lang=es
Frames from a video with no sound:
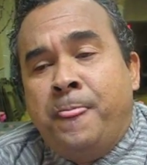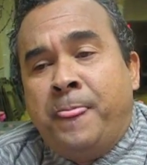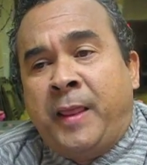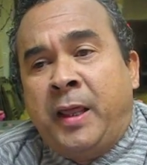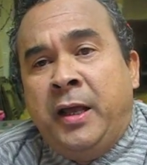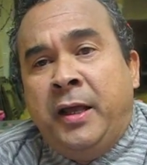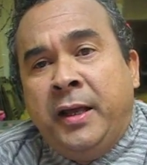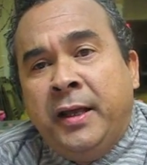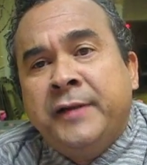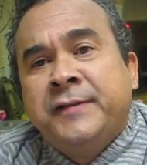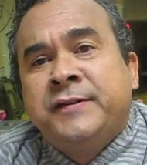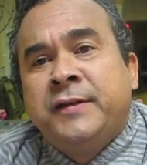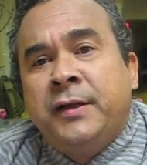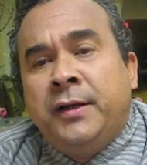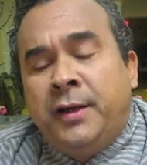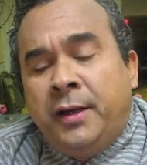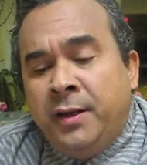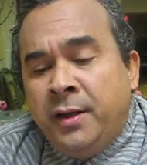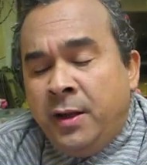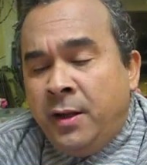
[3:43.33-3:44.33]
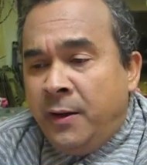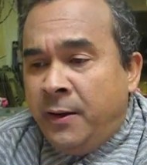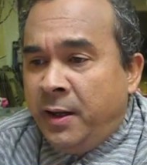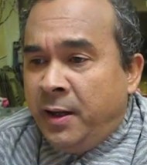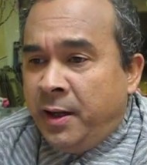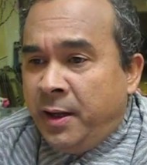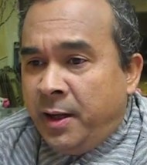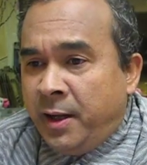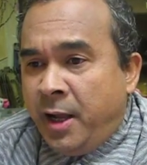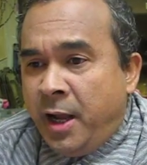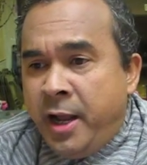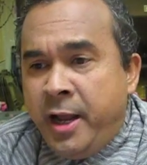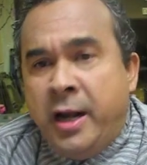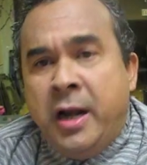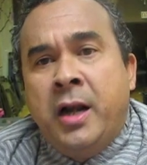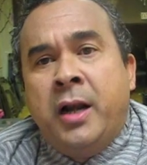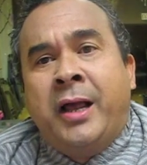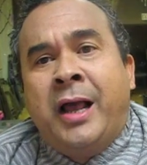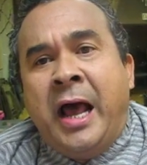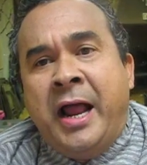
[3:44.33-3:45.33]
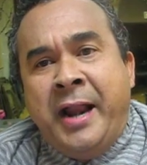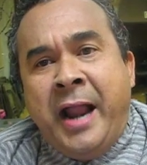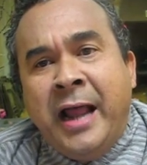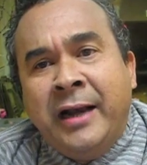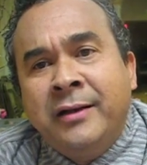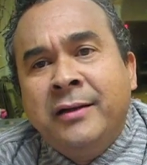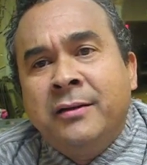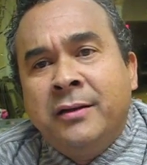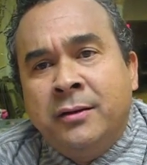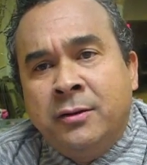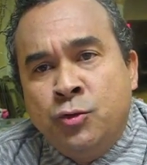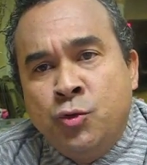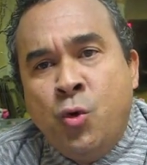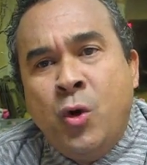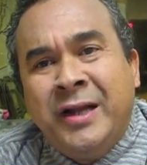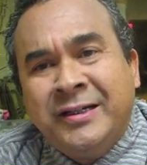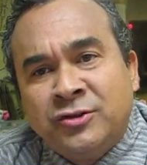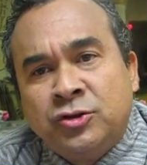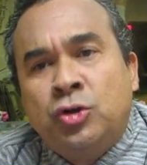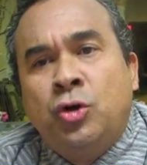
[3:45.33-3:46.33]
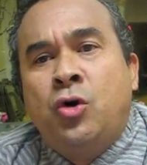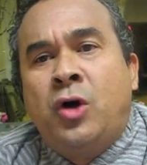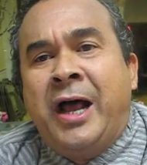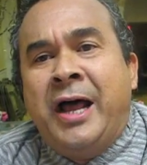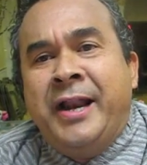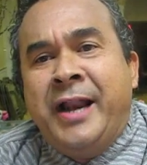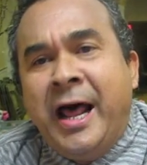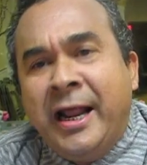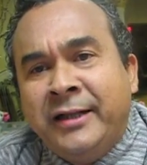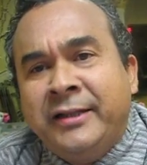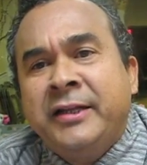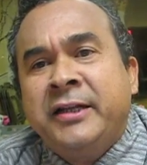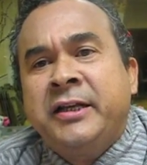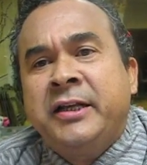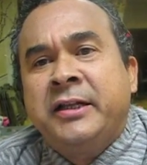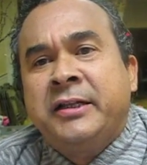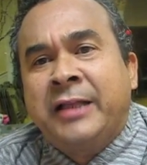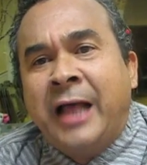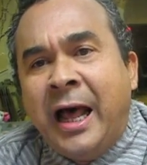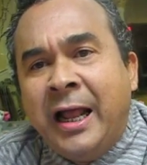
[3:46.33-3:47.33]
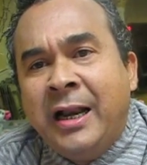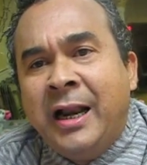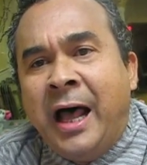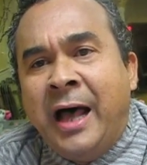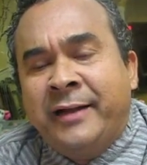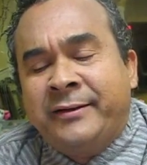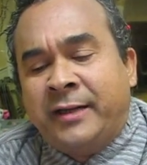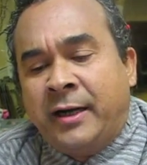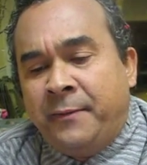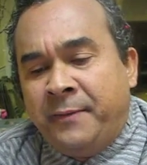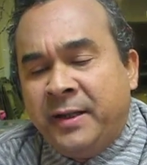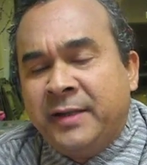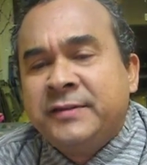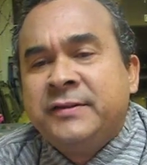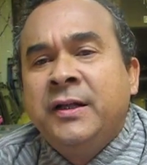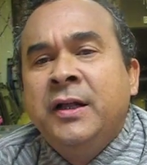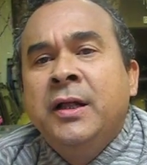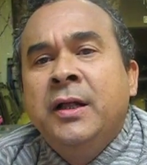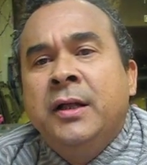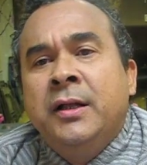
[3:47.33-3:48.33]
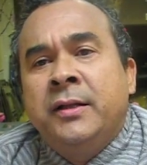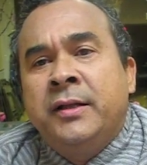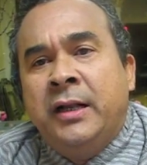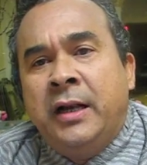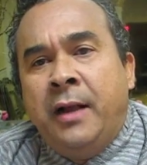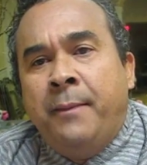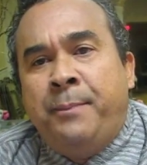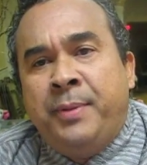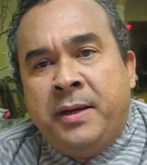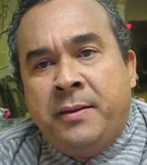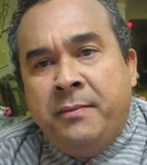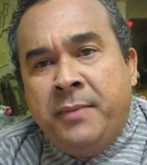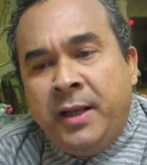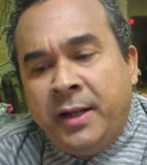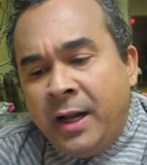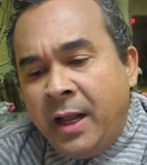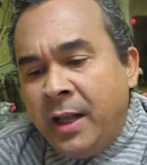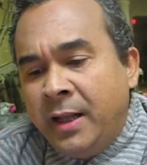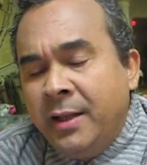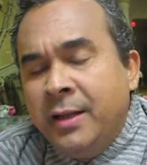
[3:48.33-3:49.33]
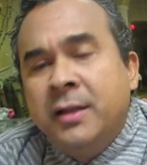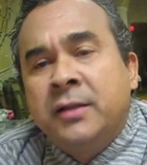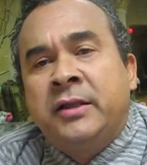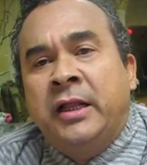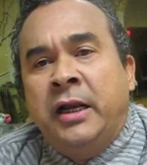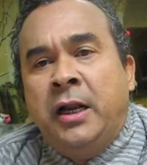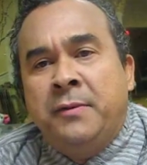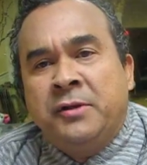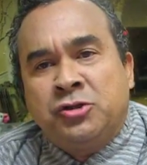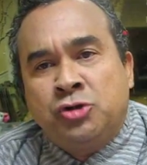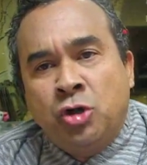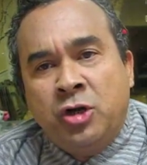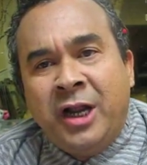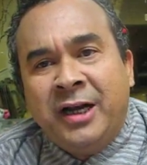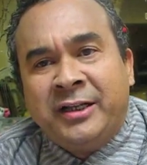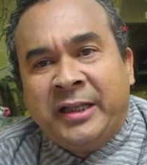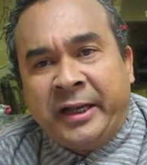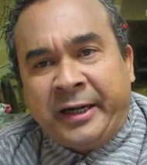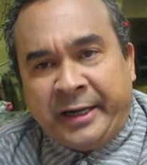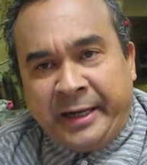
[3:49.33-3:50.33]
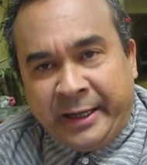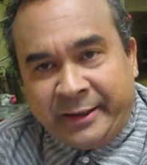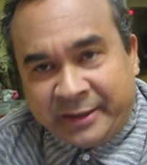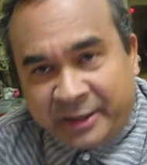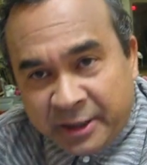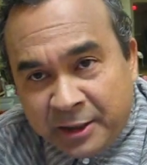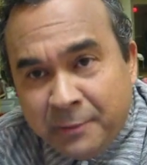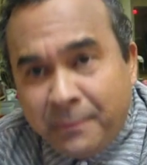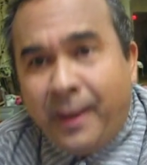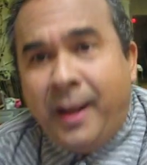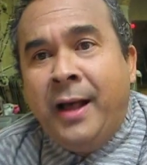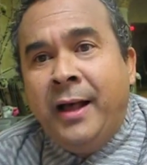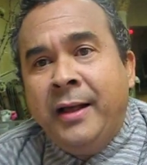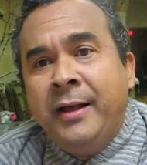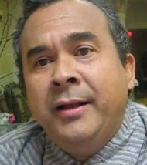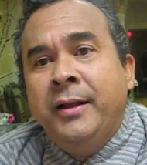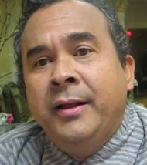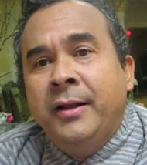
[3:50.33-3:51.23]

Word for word: que es el canal, nuestro canal digital a través de la primera televisión alternativa